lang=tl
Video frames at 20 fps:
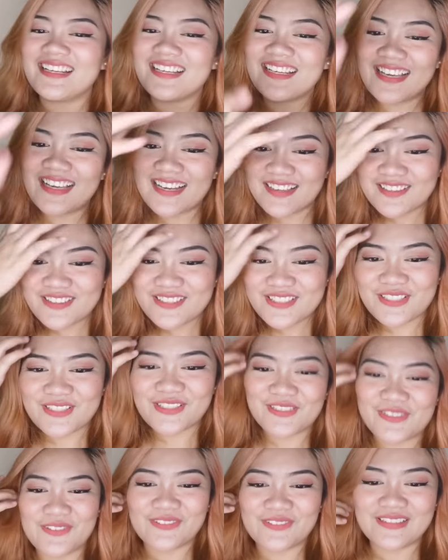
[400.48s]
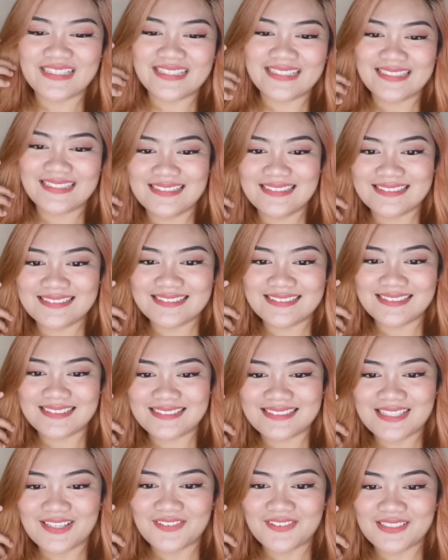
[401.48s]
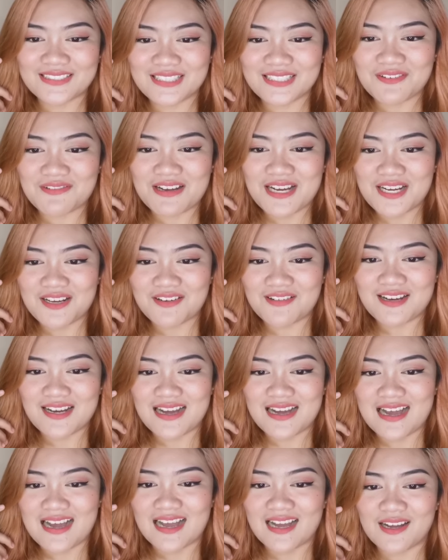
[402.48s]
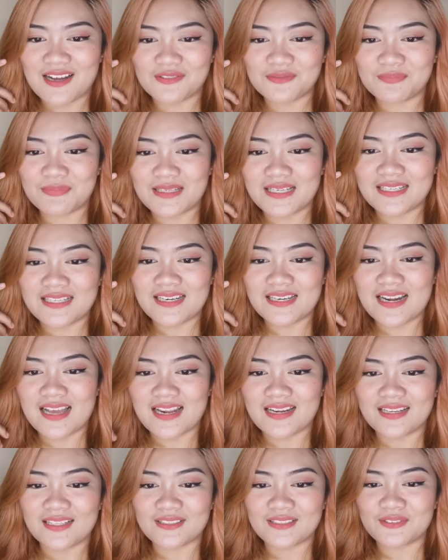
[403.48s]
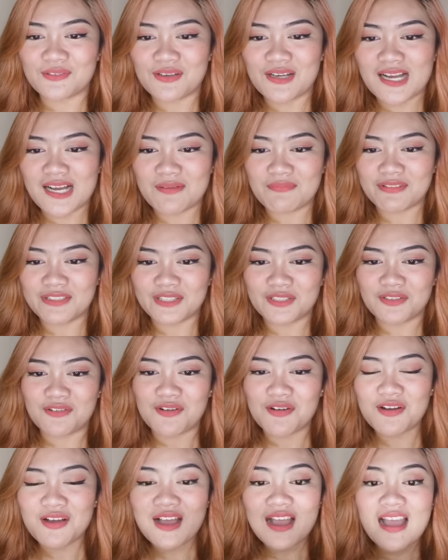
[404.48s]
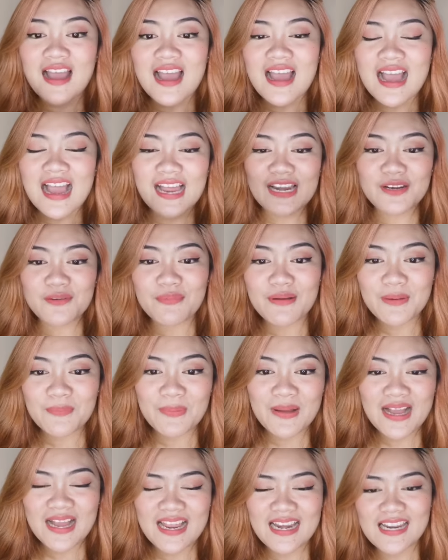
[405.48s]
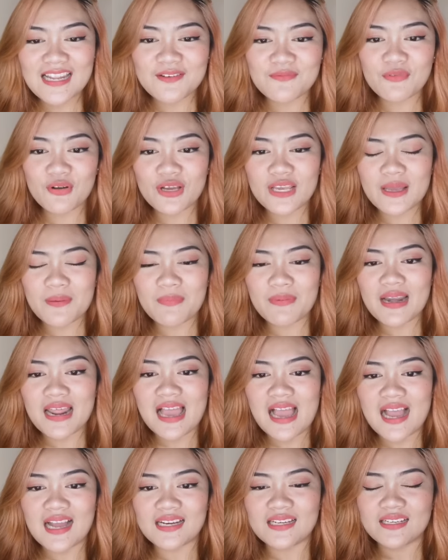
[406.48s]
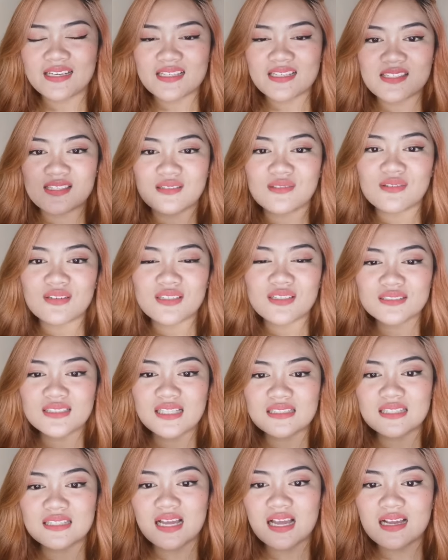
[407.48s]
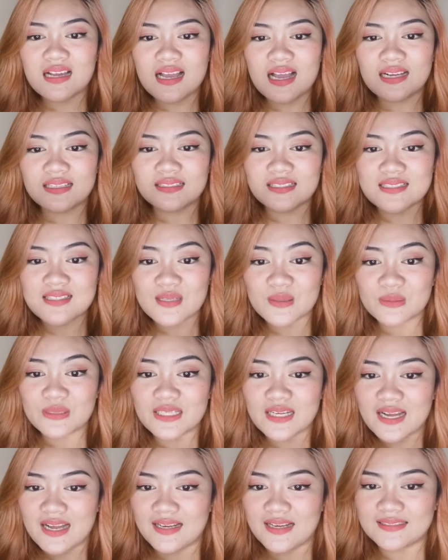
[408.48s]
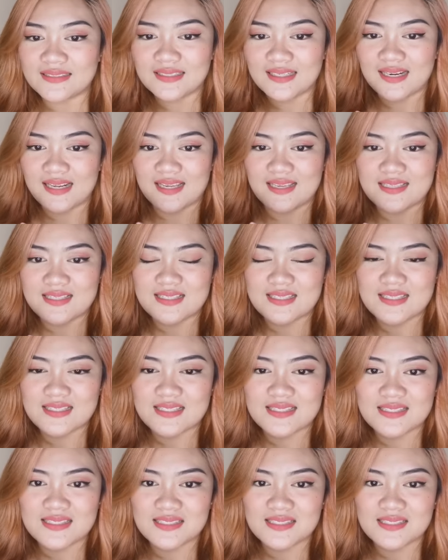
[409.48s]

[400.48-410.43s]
Nangya kayo, Jerwin. Tawang-tawa ako, ha? Account pala ni nanay itong gamit ko. Ano bang pangalan mo? Kaya pala Agnes. Siguro nagtataka ka Agnes ako ng Agnes.